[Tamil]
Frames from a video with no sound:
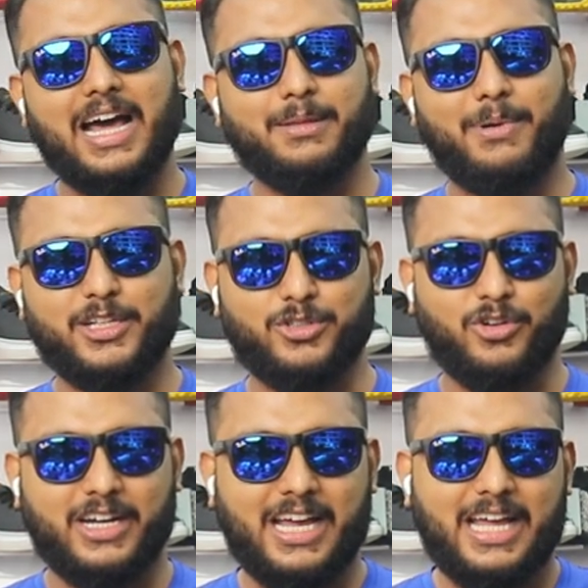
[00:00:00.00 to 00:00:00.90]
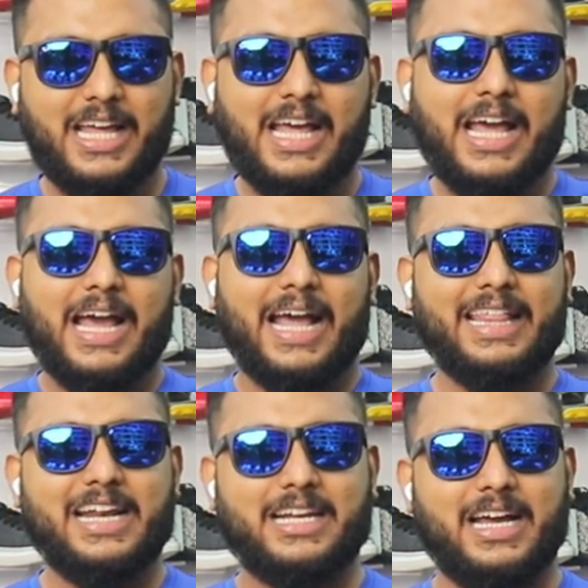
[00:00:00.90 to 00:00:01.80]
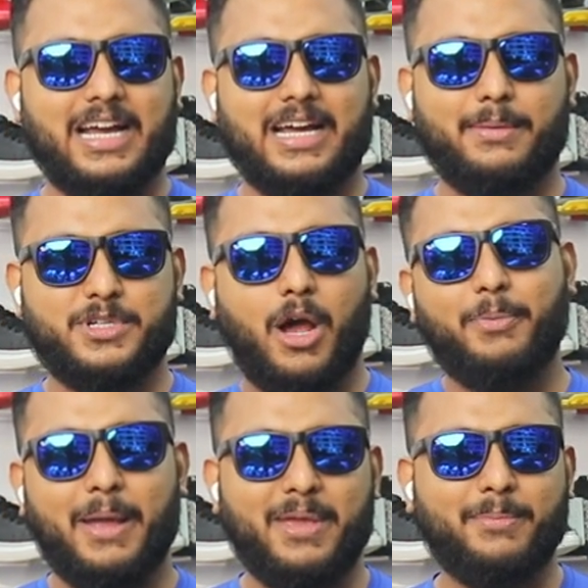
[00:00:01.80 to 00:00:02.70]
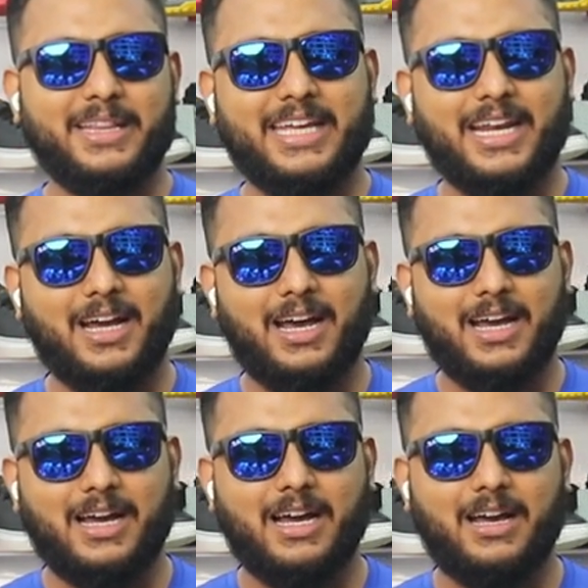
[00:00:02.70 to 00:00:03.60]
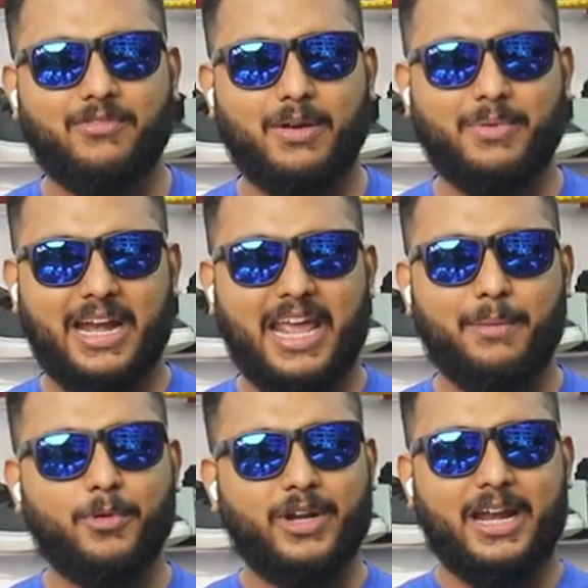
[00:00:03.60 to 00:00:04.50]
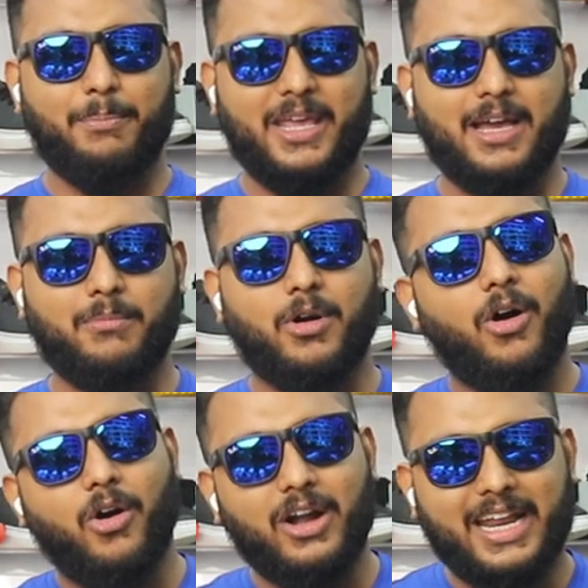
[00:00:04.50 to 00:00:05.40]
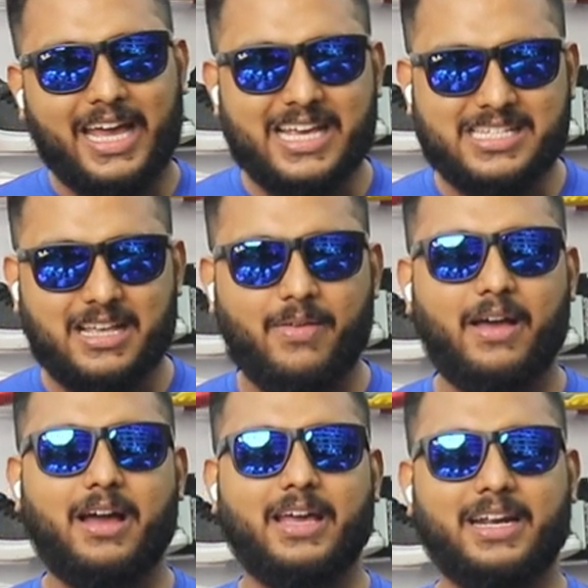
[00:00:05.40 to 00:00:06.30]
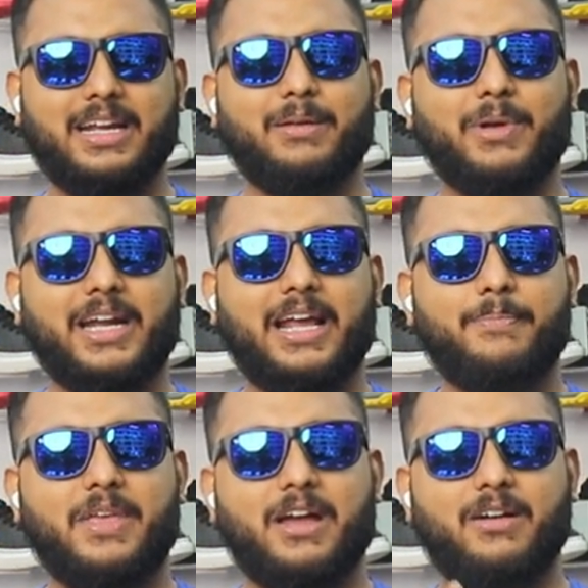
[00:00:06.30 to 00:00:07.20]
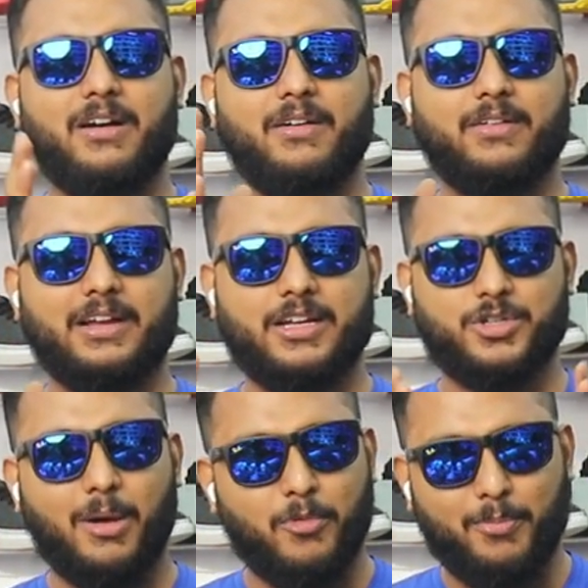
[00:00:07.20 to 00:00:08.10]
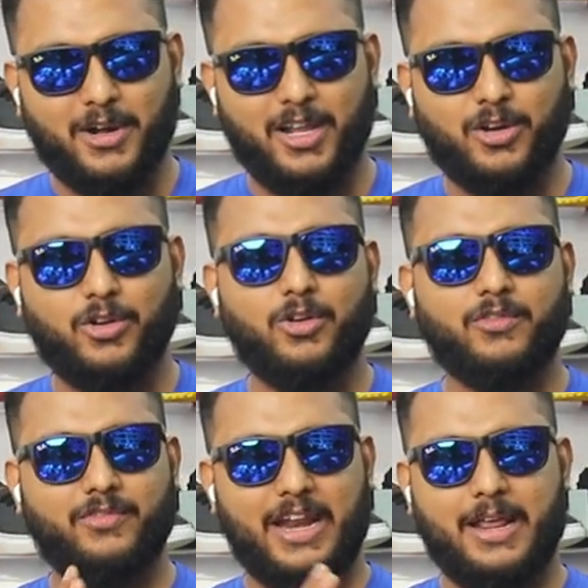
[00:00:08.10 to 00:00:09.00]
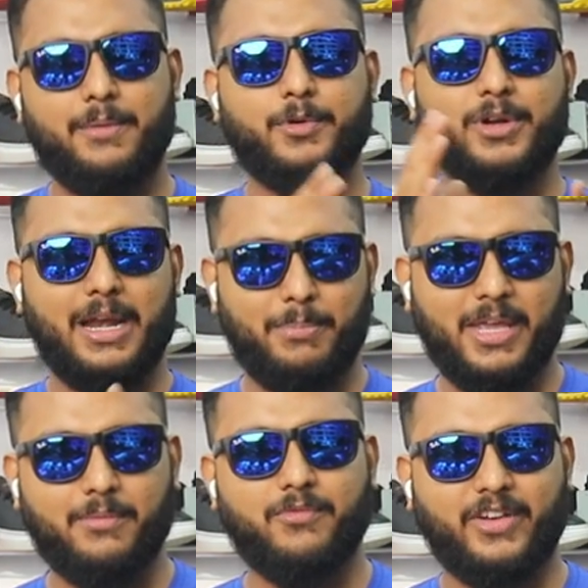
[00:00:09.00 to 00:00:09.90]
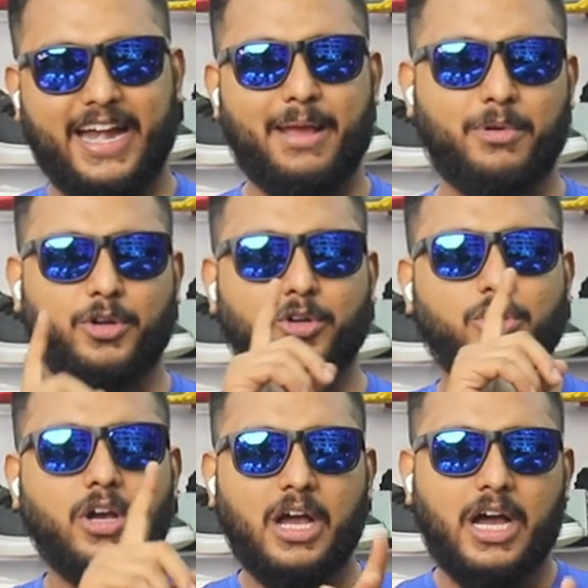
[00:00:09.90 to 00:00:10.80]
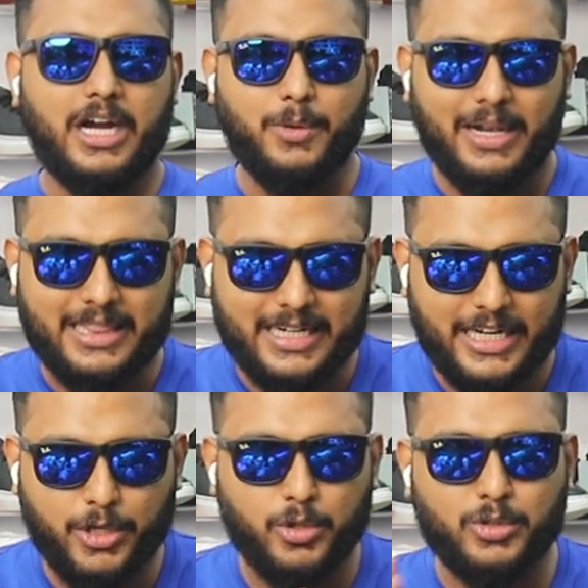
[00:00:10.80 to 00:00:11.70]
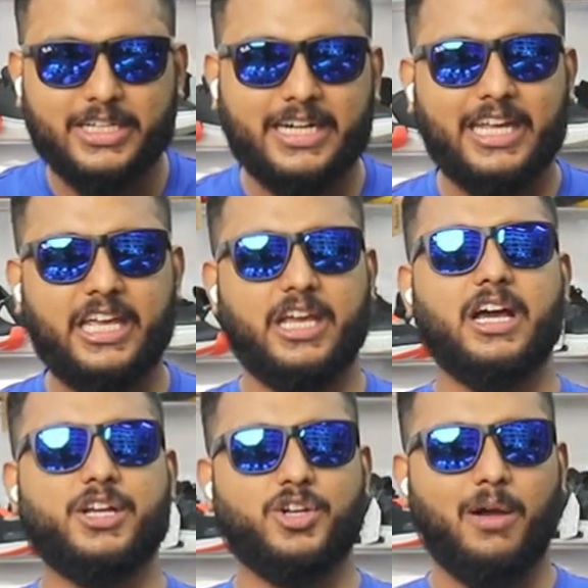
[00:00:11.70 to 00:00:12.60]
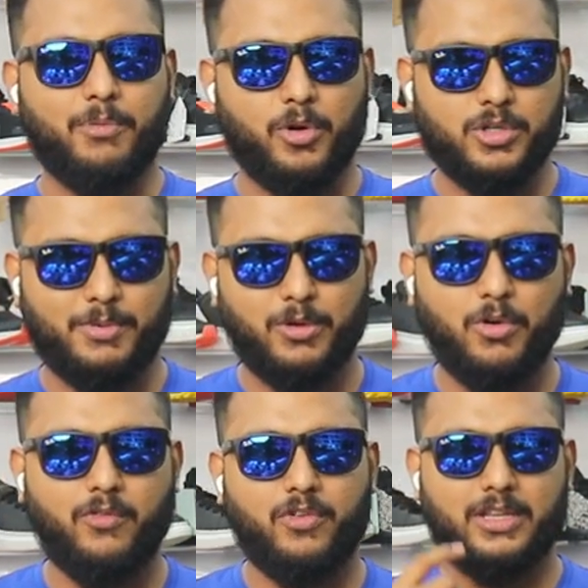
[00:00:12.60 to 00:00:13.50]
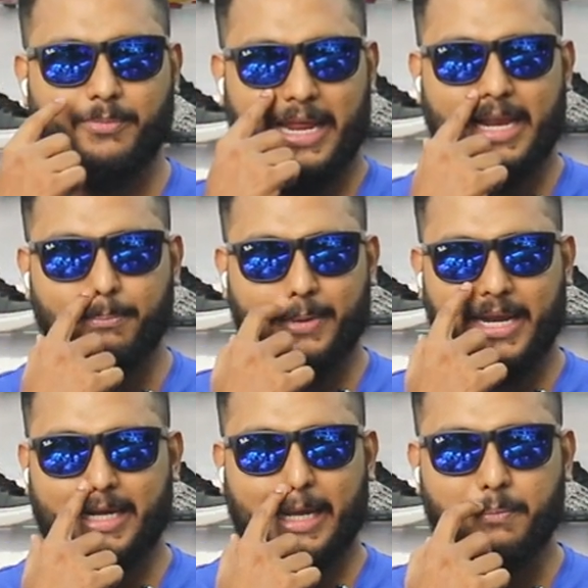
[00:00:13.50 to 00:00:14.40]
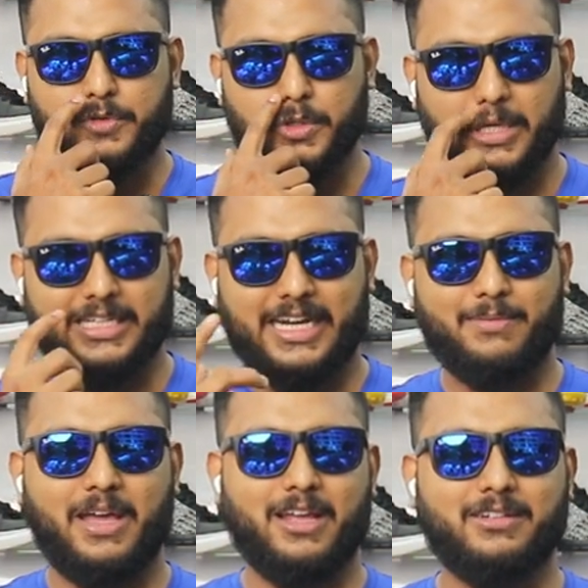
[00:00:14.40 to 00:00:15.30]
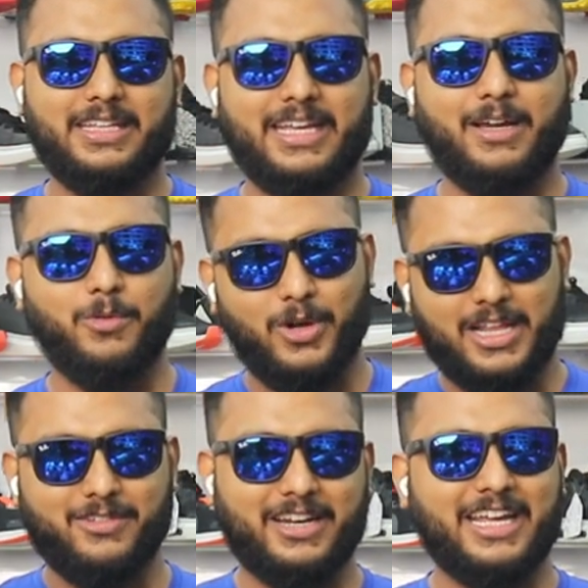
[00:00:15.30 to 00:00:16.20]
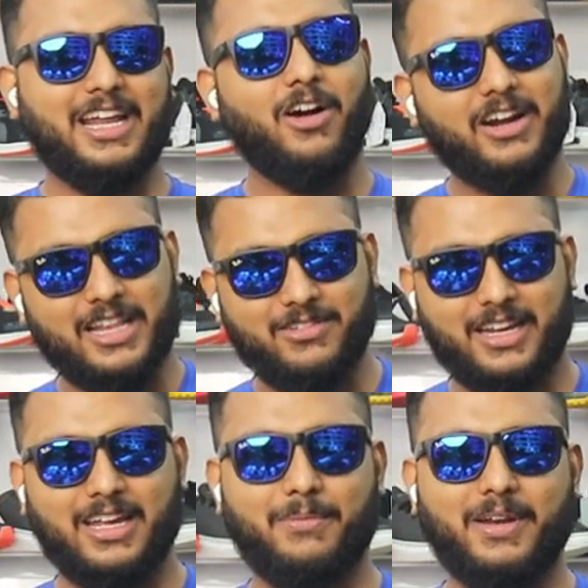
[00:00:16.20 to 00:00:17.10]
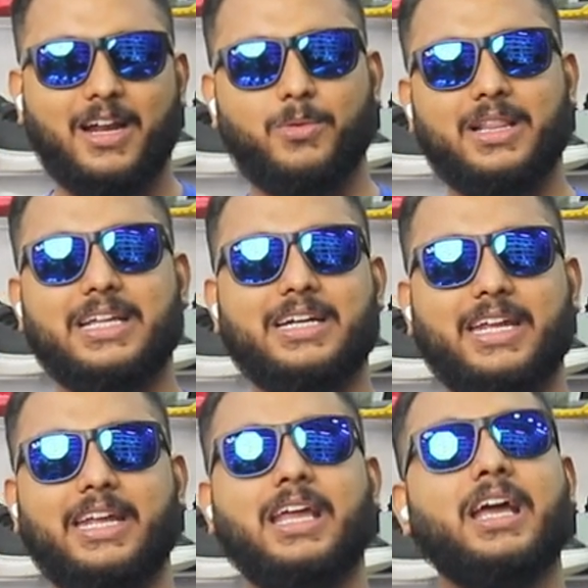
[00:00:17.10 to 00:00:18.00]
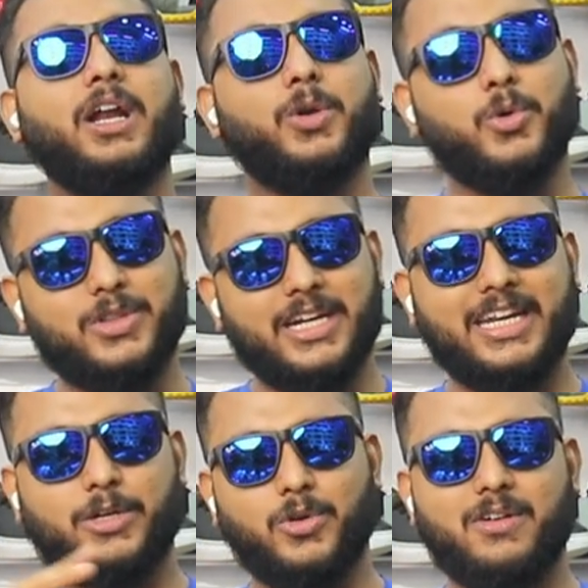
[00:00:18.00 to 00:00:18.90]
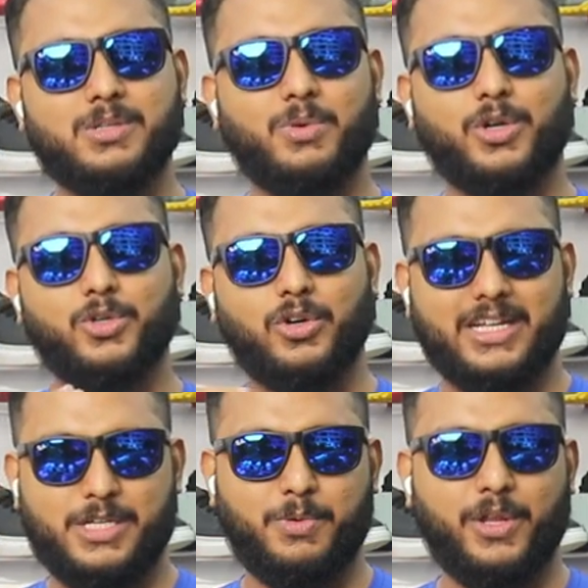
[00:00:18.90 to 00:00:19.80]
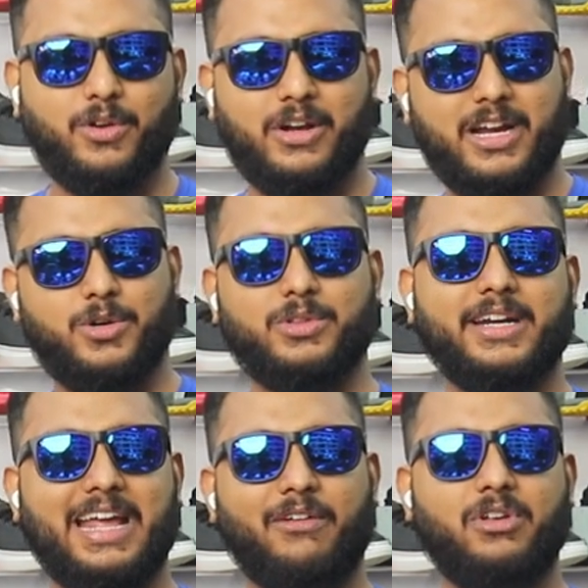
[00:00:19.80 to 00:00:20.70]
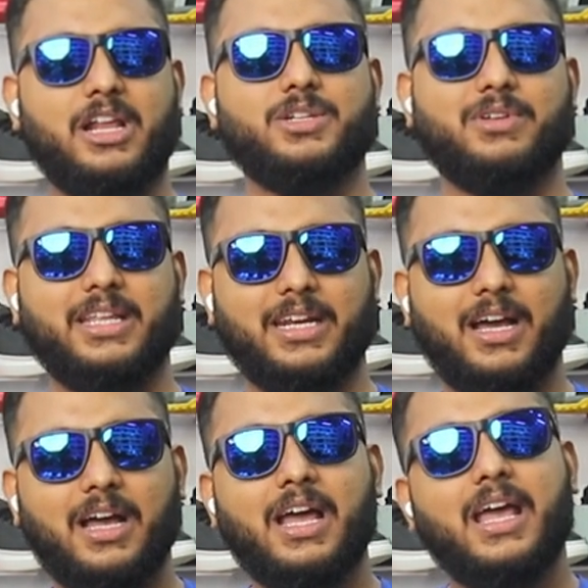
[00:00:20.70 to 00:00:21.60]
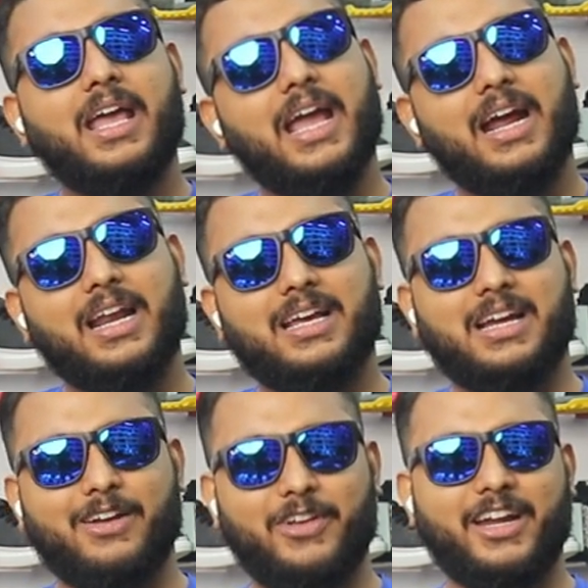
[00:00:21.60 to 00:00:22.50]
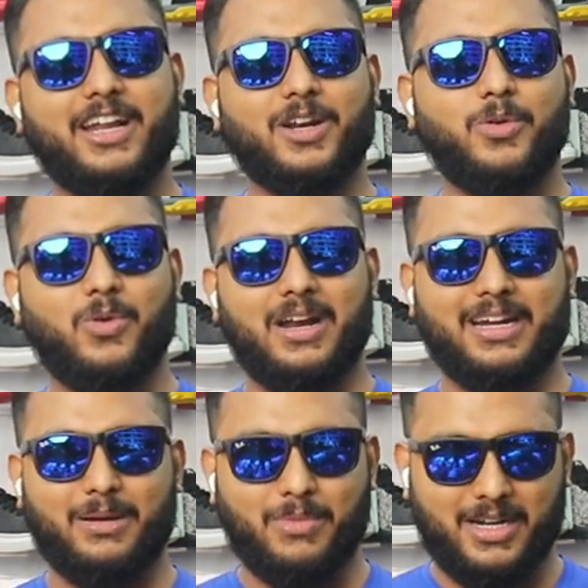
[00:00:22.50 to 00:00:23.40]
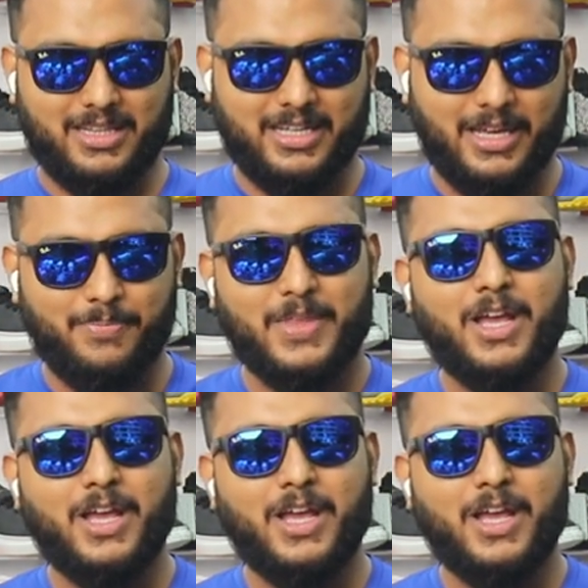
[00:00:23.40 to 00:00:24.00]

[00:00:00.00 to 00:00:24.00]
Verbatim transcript: அது பார்த்துக்கோங்க அண்ட் தென் நம்ம ஷாப் டைமிங் பார்த்தீங்கன்னா ஃப்ரம் டென் ஏஎம் டு டென் பிஎம் ஆல் டேஸ் இருக்குது நம்மக்கிட்ட ஷாப் ஓப்பனில் இருக்கும் டென் ஏஎம் டு டென் பிஎம் ஃப்ரைடே மட்டும் டுவெல் தேர்ட்டி டு டூ தேர்ட்டி ஷாப் க்ளோஸ் பண்ணுவோம் ஃபார் த ப்ரேயர் ப்ரேயர் டைம் ஸோ அந்த டைம் யாராவது வந்தீங்க ஊர்லேருந்து வரீங்க லாங்லேருந்து வரீங்க அப்படின்னா டுவெல் தேர்ட்டி டூ தேர்ட்டி டூ ஹவர்ஸ் மட்டும் அட்ஜஸ்ட் பண்ணிக்கோங்க டூ தேர்ட்டி ஆஃப்டர் லஞ்ச் வந்தீங்கன்னா எங்களுக்கு கன்வீனியண்ட்டாக இருக்கும் உங்களை அட்டன் பண்ணுறதுக்கு